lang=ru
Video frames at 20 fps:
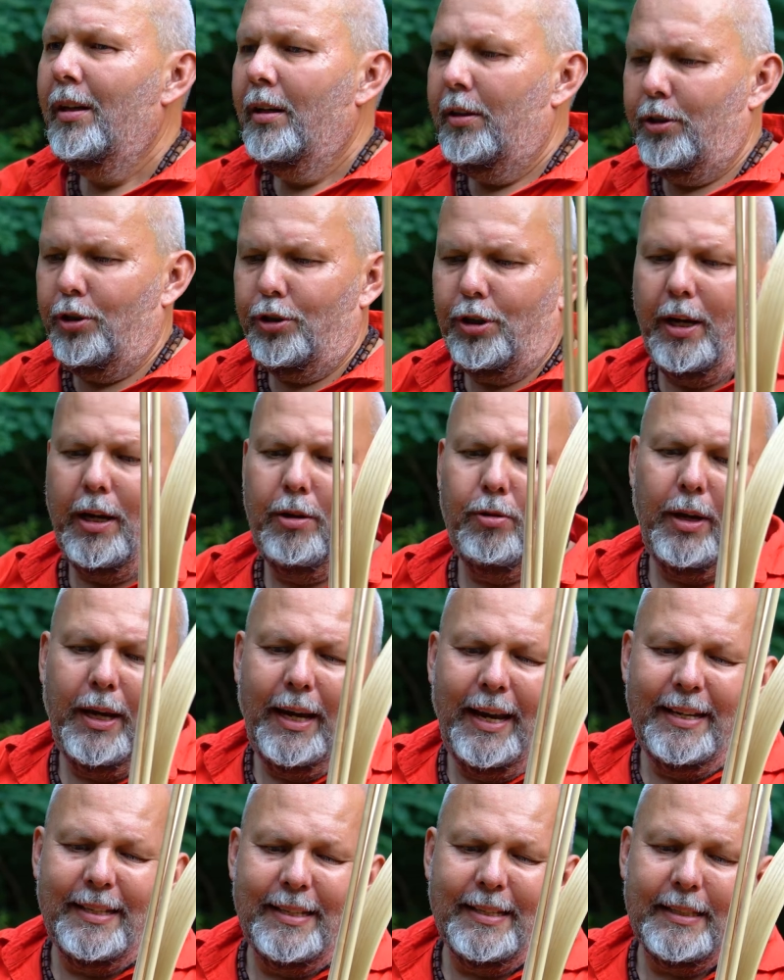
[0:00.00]
К сожалению,
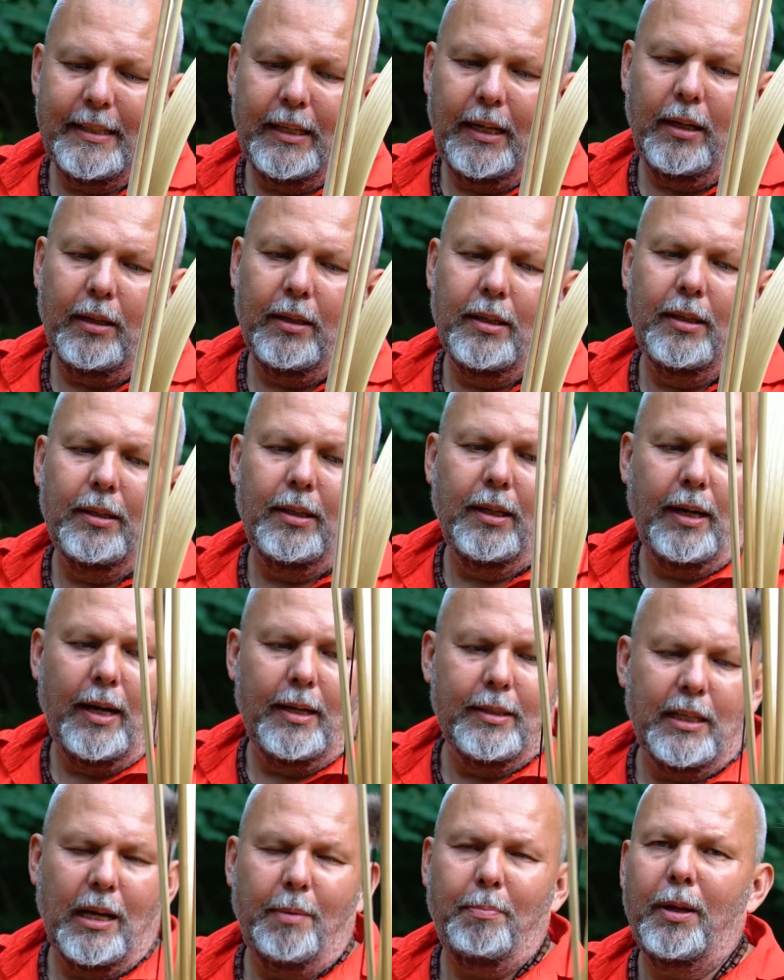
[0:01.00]
эти стрелы не до
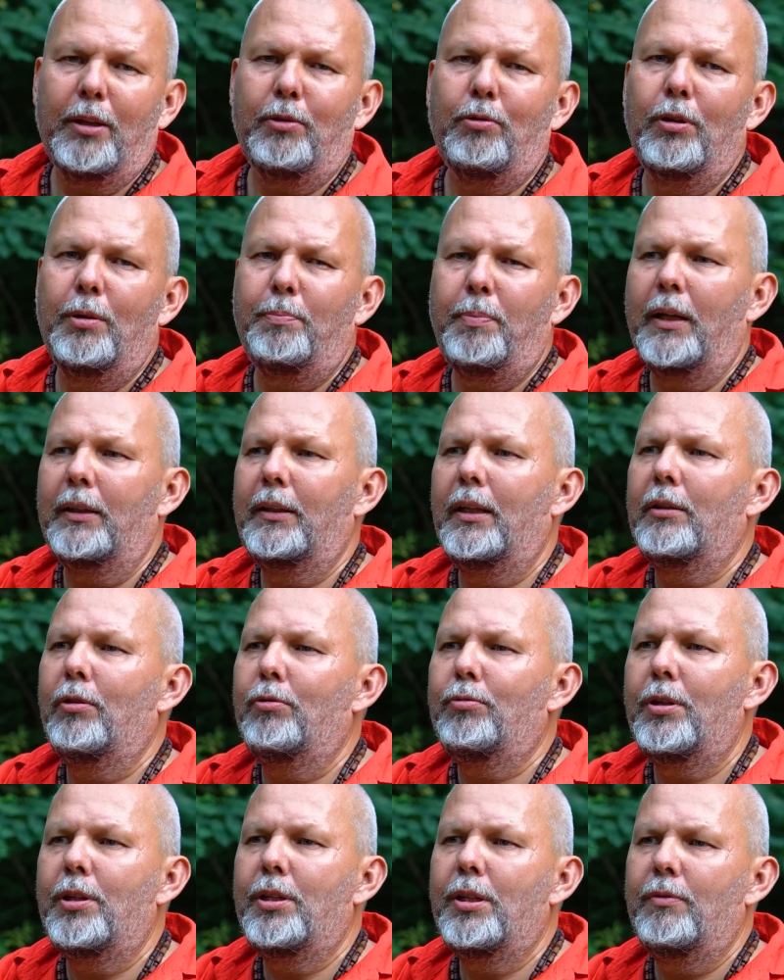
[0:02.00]
конца подходят под
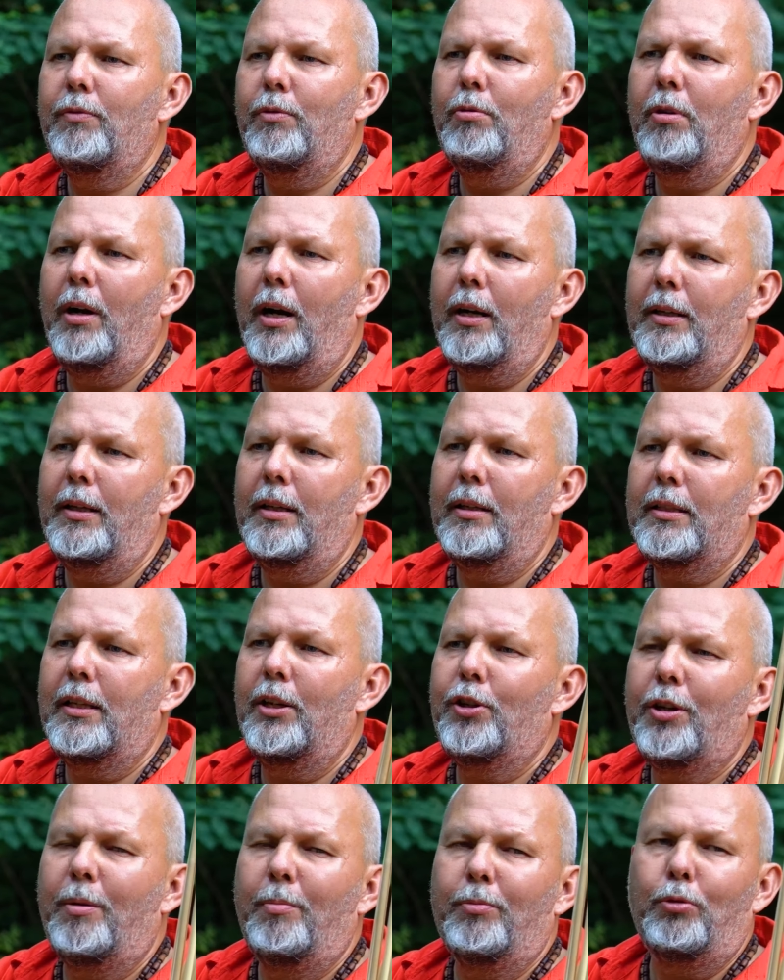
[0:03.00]
эту тетиву, они
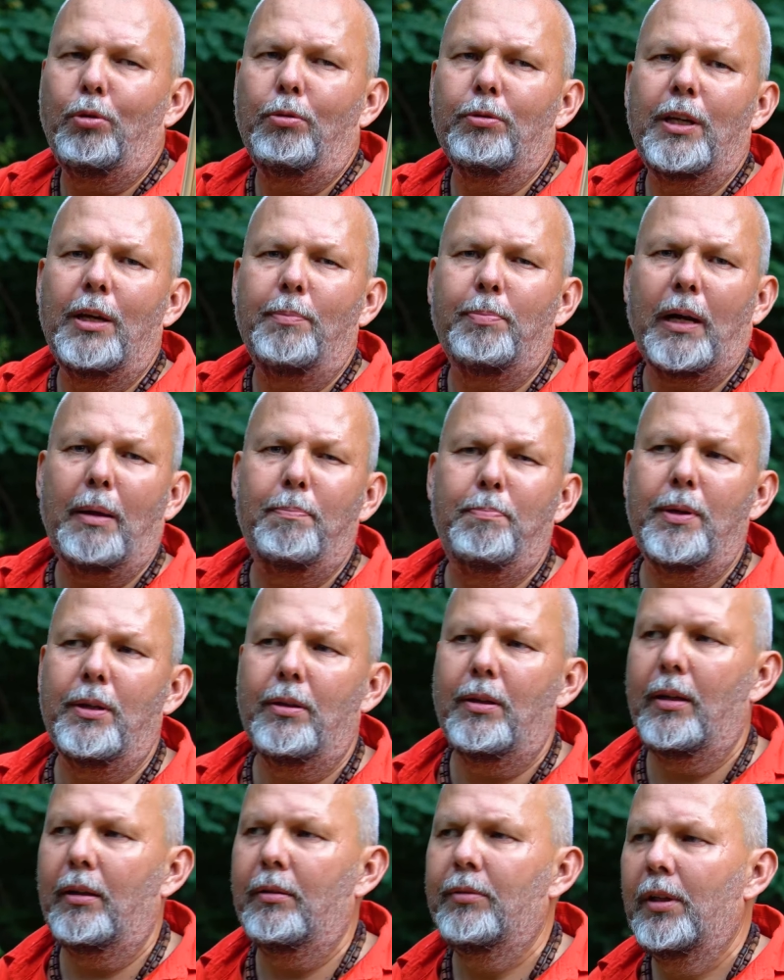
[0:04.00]
слишком тонкие,
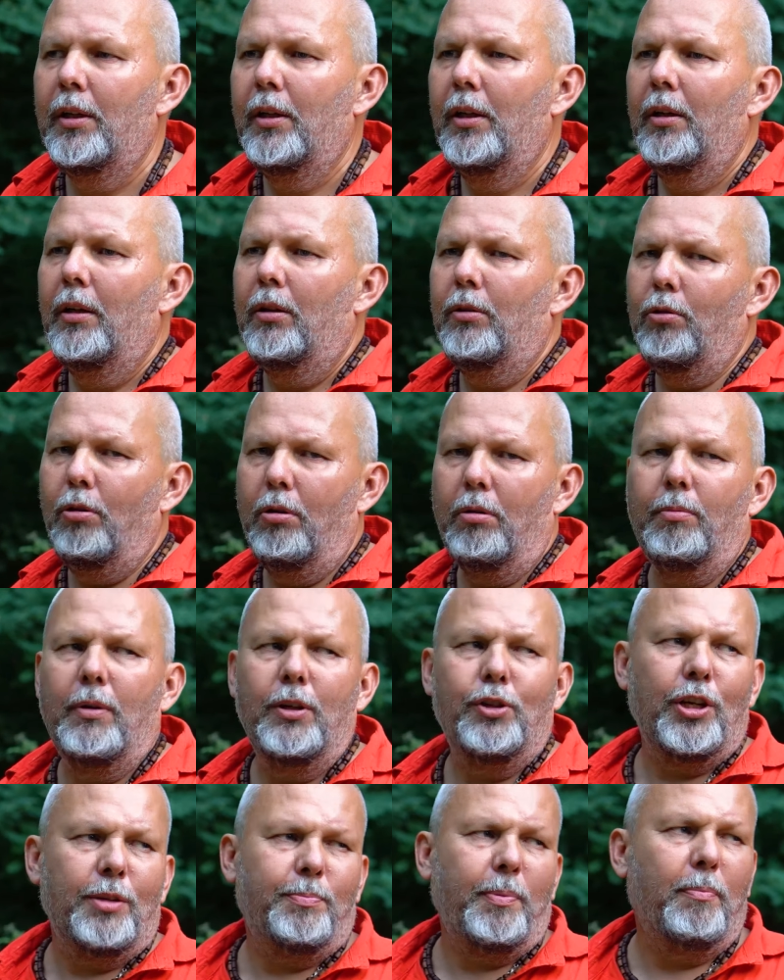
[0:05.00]
пропилые. Но
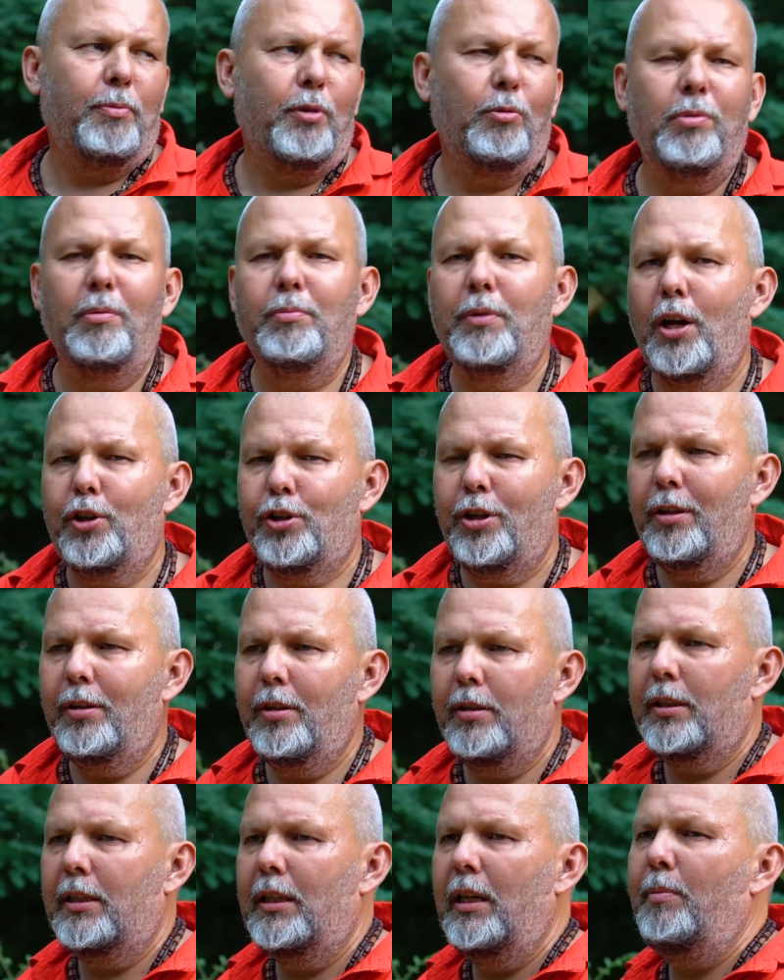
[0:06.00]
мы сейчас попробуем даже
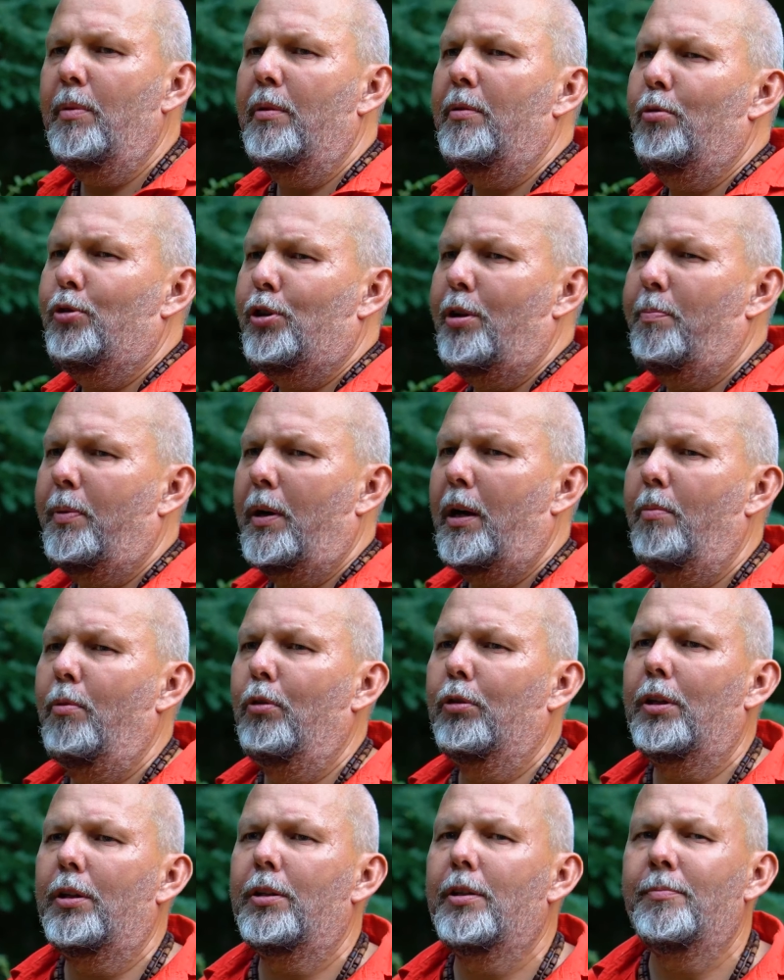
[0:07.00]
с ними немножко
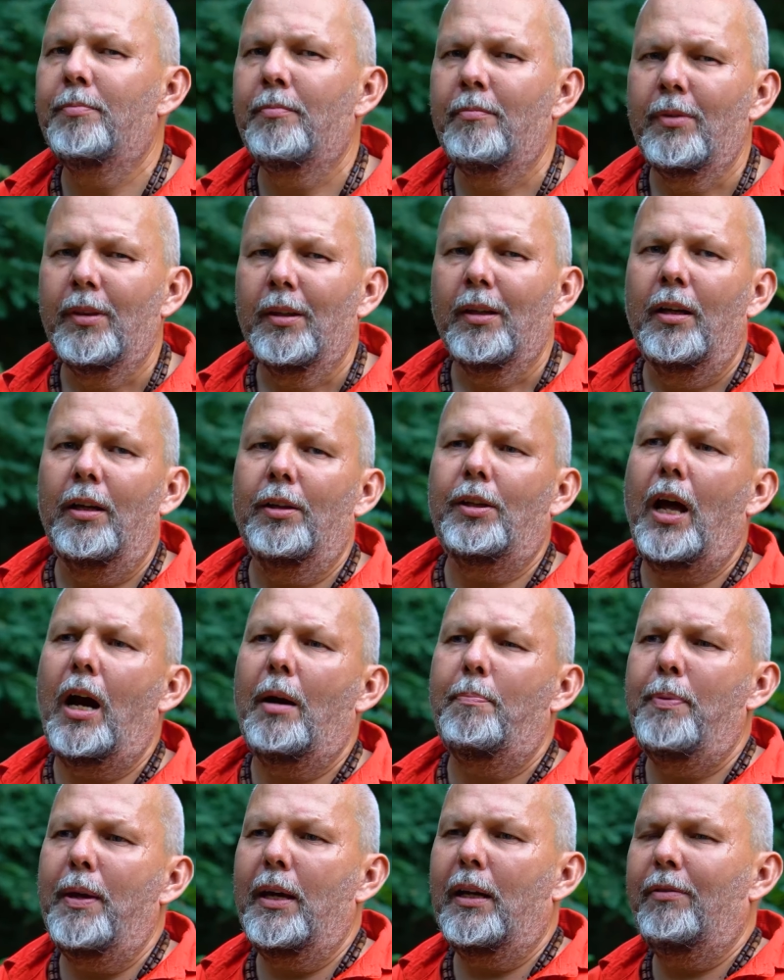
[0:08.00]
поработать.
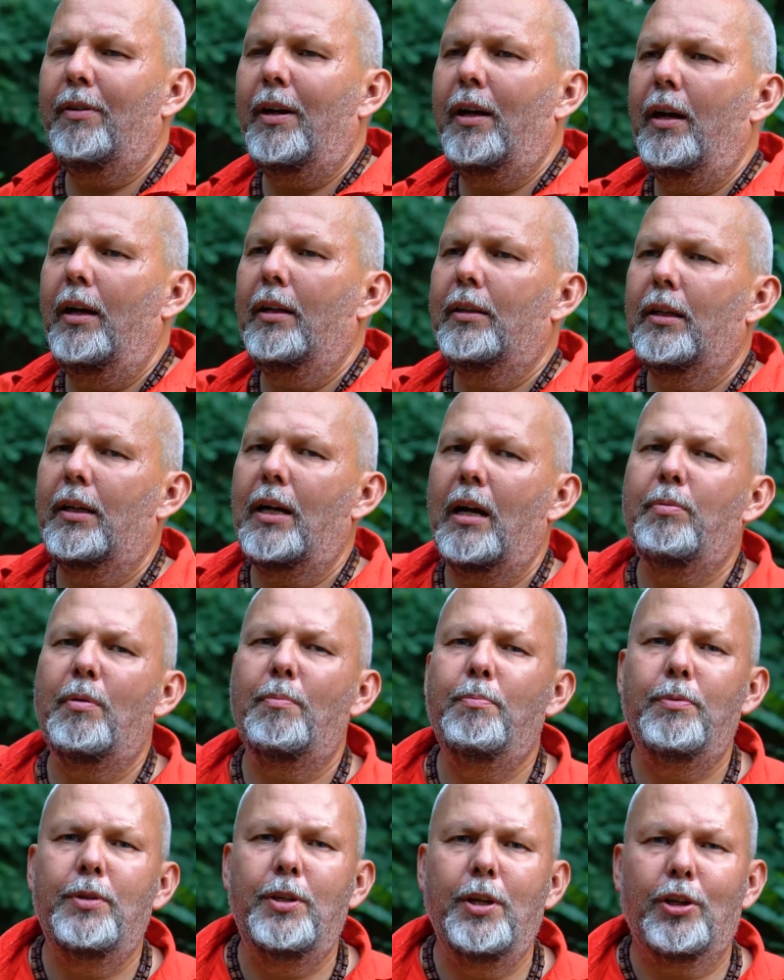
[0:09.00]
Итак, первое, это как
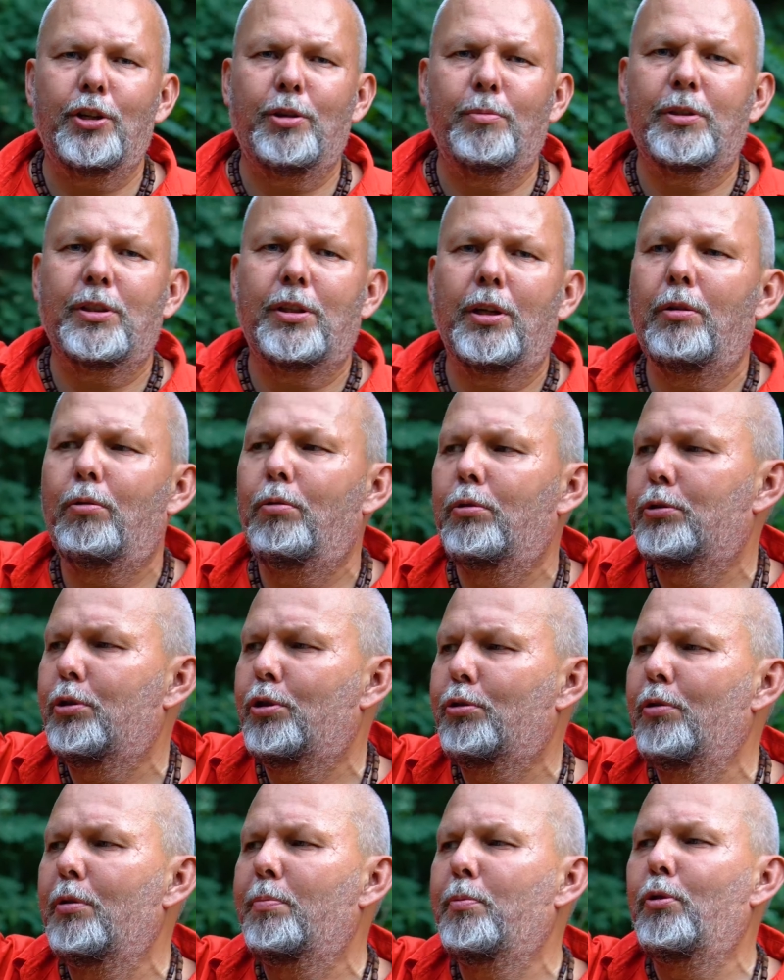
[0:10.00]
мы держим стрелу.
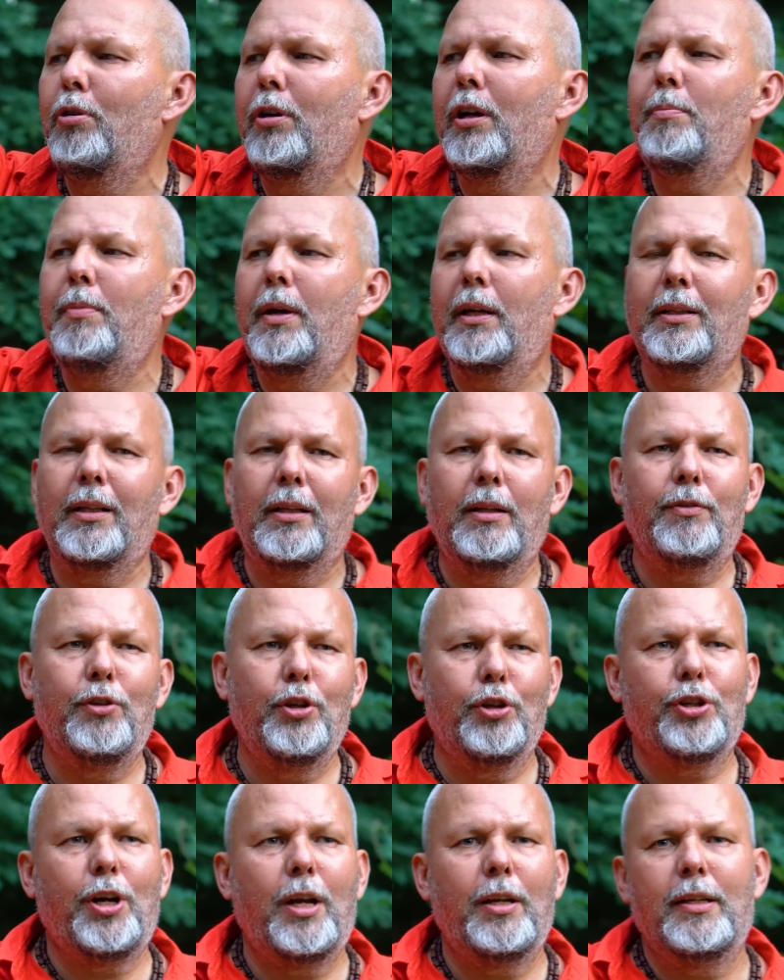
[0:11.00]
Существует много методов
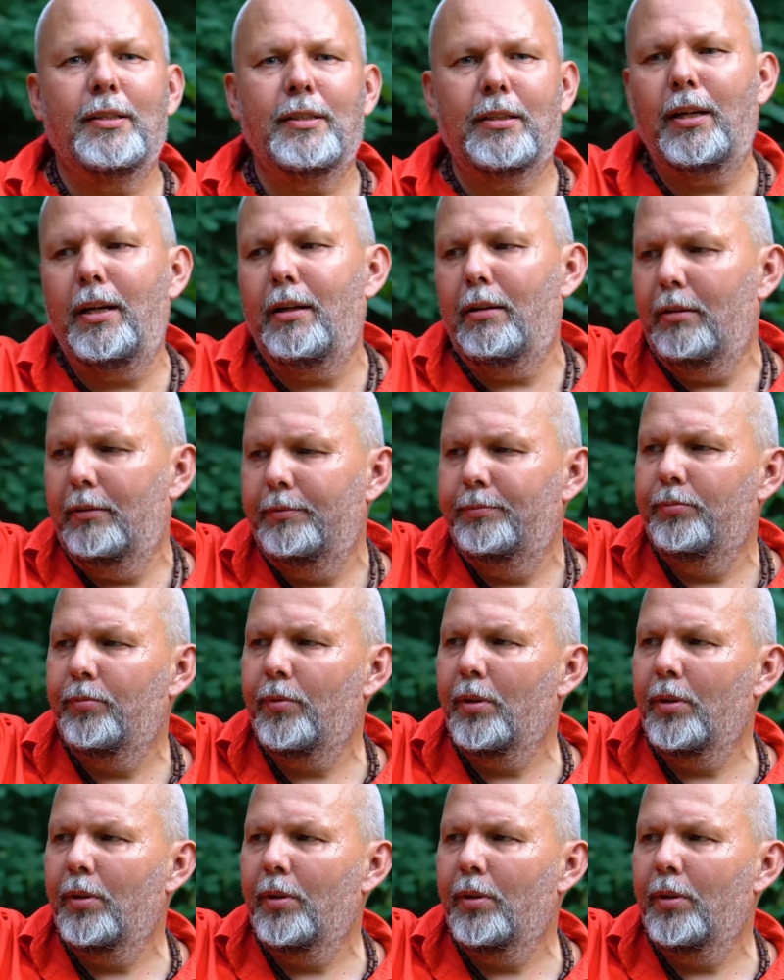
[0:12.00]
держания стрел.